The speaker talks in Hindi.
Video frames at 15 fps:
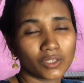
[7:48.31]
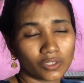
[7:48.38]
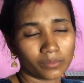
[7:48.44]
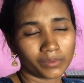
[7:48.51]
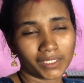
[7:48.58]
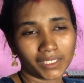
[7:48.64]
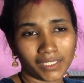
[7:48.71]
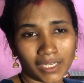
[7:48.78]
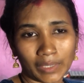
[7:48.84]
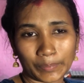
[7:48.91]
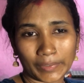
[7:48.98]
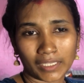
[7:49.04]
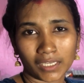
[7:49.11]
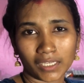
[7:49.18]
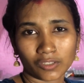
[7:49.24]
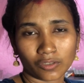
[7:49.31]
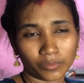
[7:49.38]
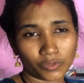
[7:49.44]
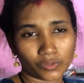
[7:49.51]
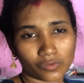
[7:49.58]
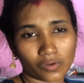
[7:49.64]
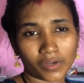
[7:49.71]
तो भी गिनना पड़ेगा तो अभी
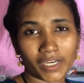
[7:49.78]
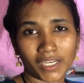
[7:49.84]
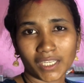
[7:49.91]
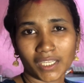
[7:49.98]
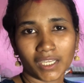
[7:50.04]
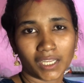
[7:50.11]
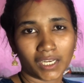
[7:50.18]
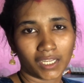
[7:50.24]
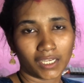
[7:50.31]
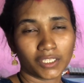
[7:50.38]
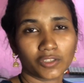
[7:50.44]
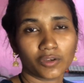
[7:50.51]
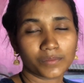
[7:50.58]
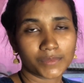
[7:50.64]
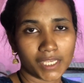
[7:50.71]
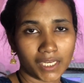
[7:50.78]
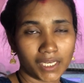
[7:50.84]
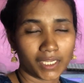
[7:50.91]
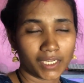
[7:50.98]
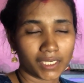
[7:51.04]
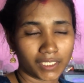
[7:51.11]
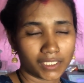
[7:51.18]
उसको कटिंग करना है तो हम चल
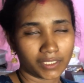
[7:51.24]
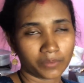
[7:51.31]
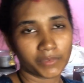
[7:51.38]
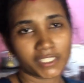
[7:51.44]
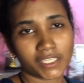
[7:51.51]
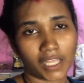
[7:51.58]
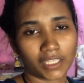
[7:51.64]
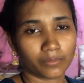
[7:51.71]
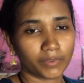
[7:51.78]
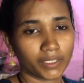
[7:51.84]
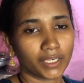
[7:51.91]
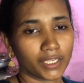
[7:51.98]
रहे हैं कटिंग भी साथ में